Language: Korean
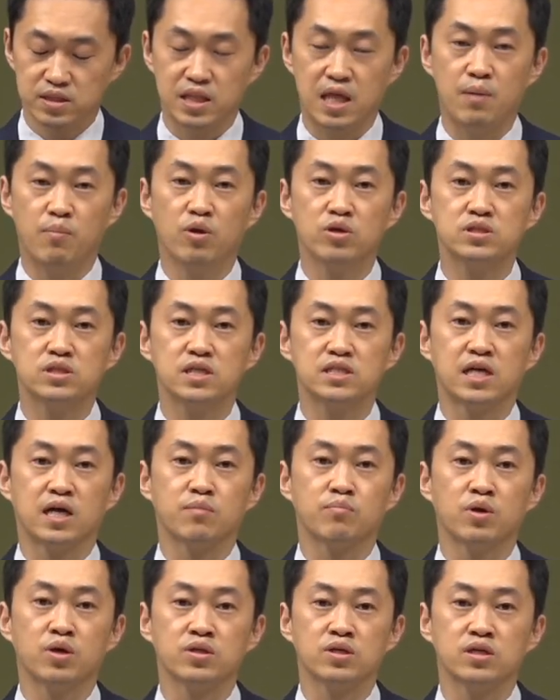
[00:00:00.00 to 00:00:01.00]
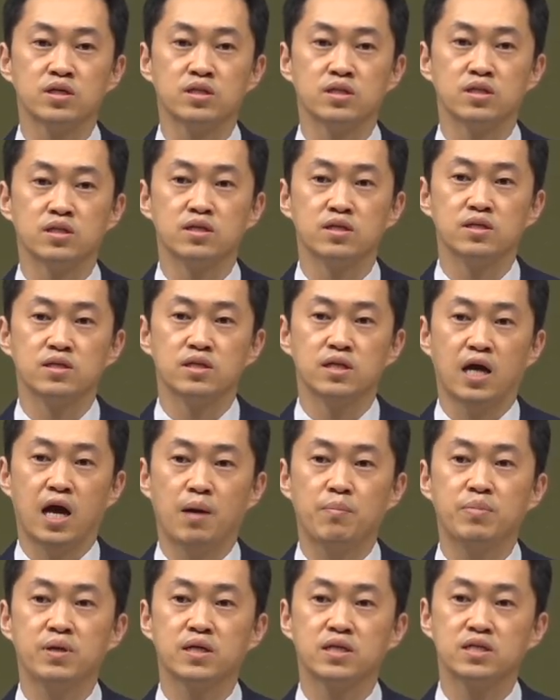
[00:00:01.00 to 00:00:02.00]
네 번째 장면은
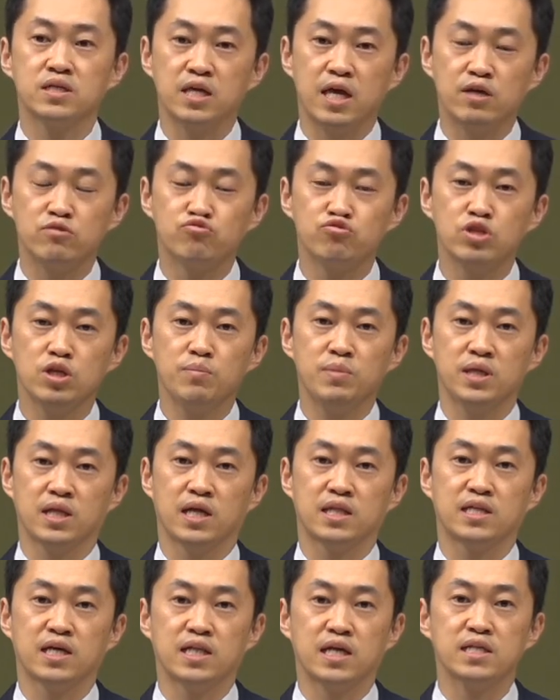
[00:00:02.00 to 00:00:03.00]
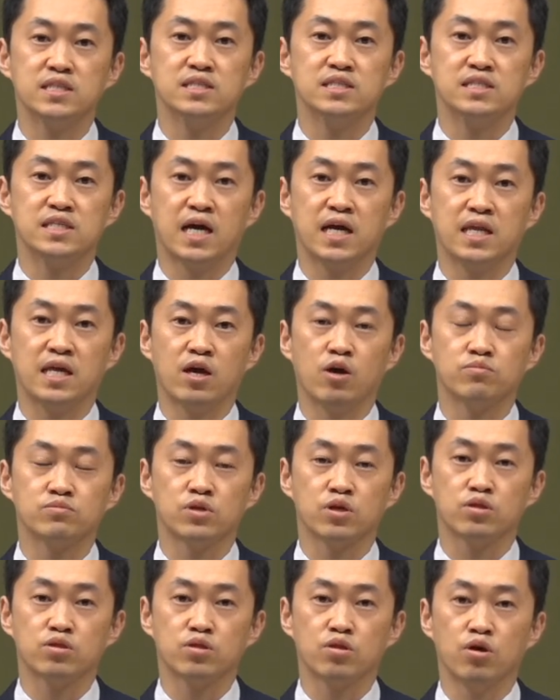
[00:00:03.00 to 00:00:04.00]
하필 그 예수님이 나타나신 자리에
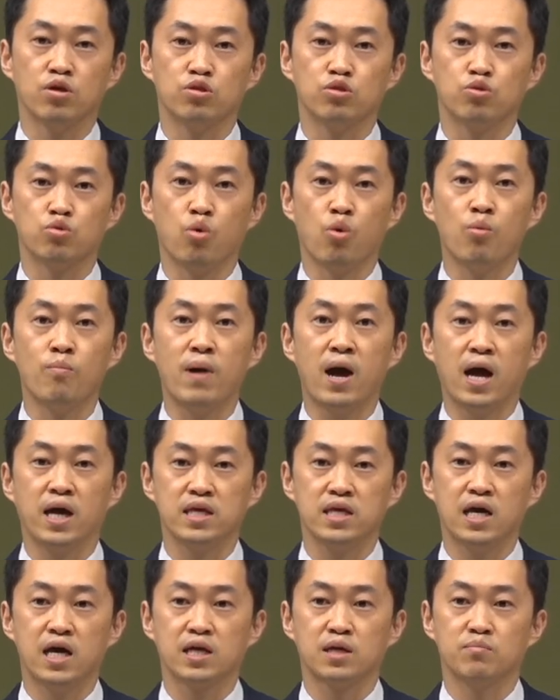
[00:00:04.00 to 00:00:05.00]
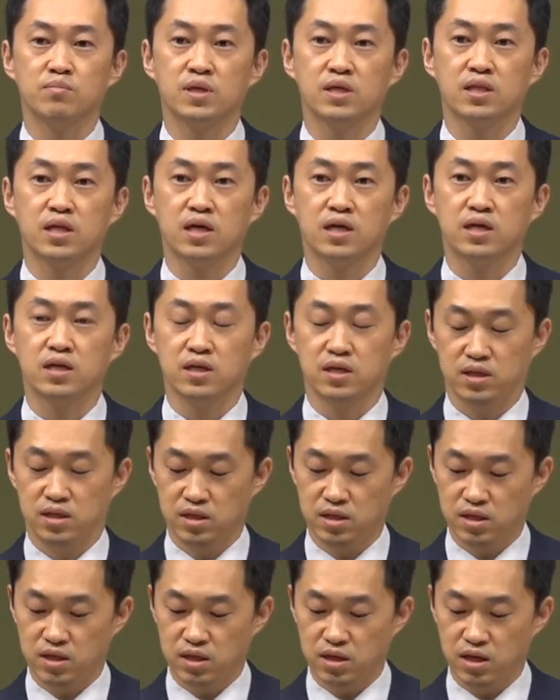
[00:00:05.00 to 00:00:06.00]
없었던 도마 이야기입니다.
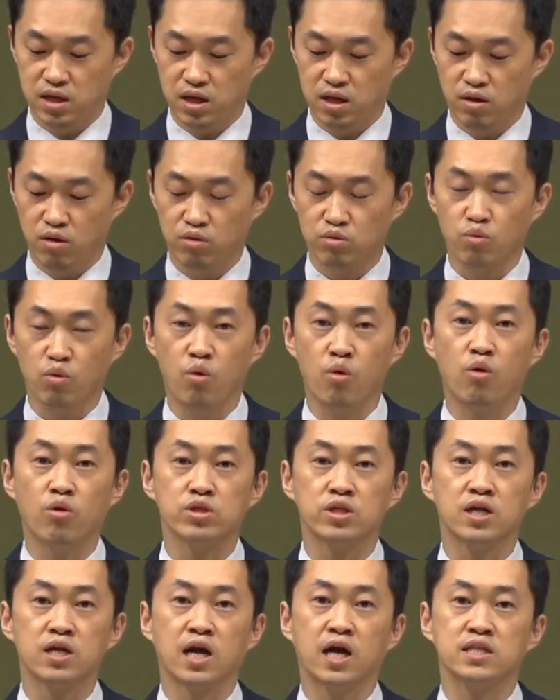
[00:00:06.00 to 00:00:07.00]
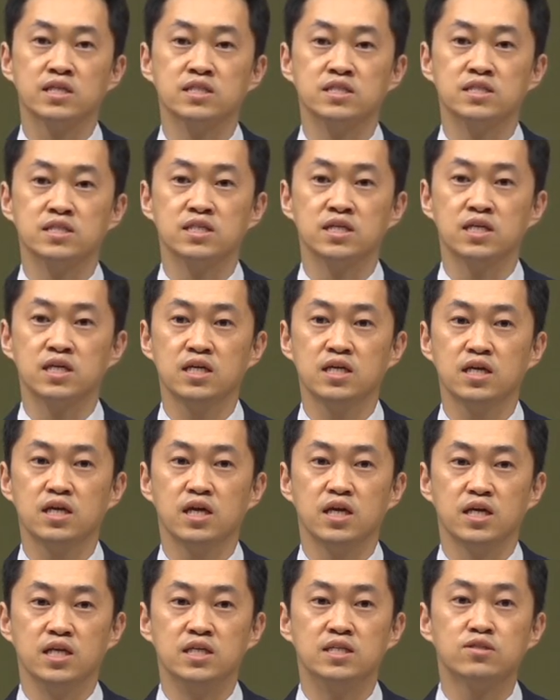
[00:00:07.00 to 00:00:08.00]
예, 꼭 어딜 가든지
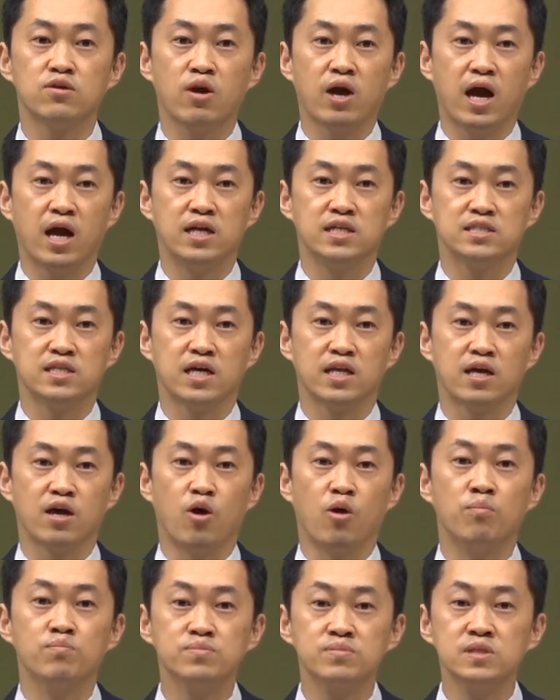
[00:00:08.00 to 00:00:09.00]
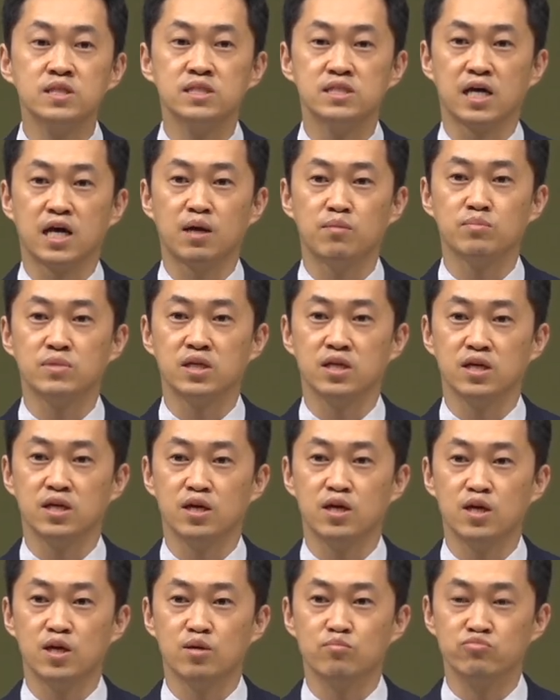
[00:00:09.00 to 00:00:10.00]
있어야 할 자리에 없는
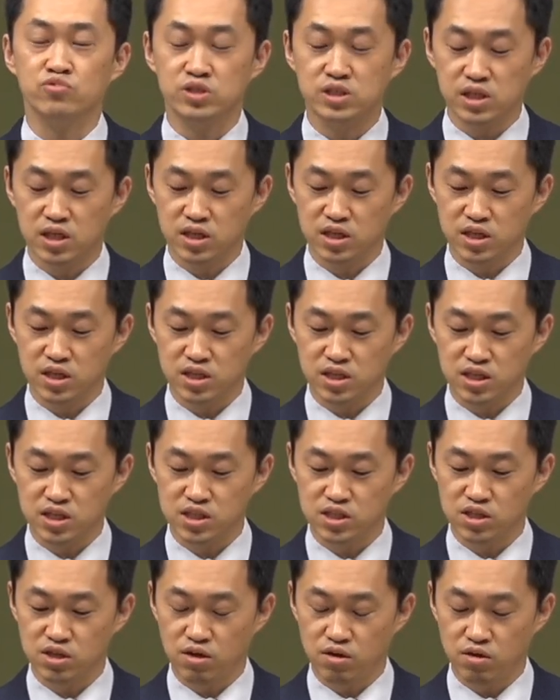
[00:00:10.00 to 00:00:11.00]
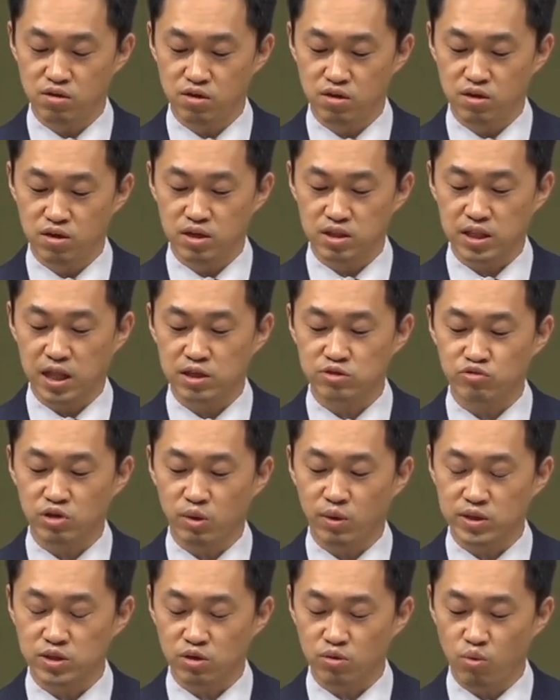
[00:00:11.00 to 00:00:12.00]
사람들이 문제를 일으키죠.
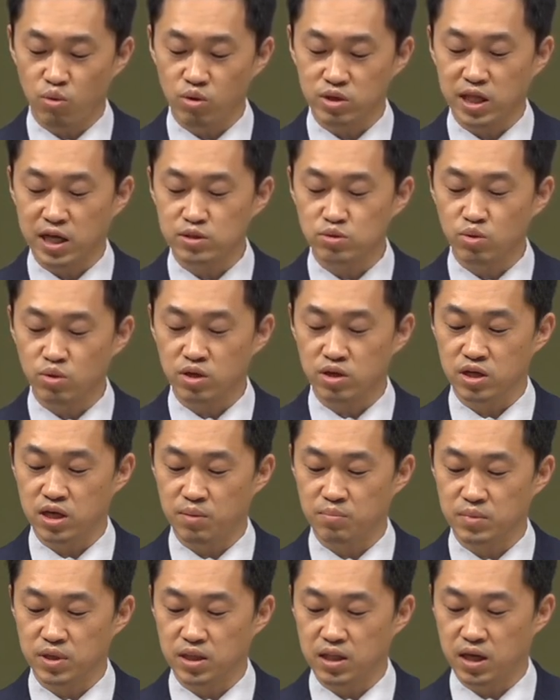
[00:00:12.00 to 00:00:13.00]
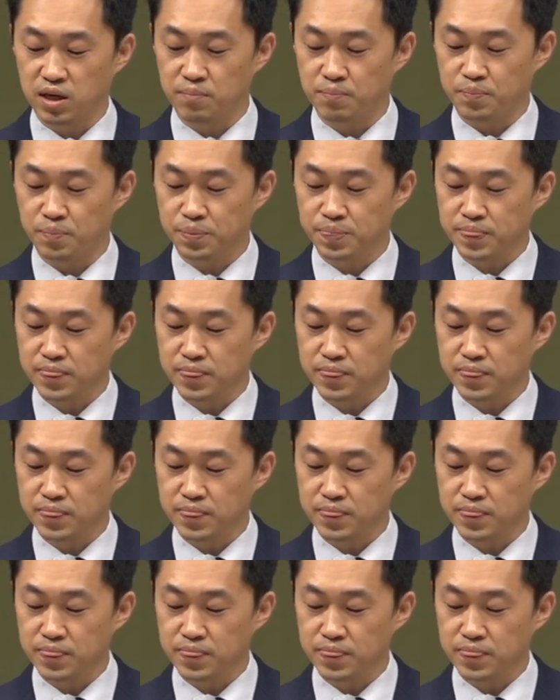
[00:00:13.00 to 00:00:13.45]
나중에 와서 꼭 딴소리를 합니다.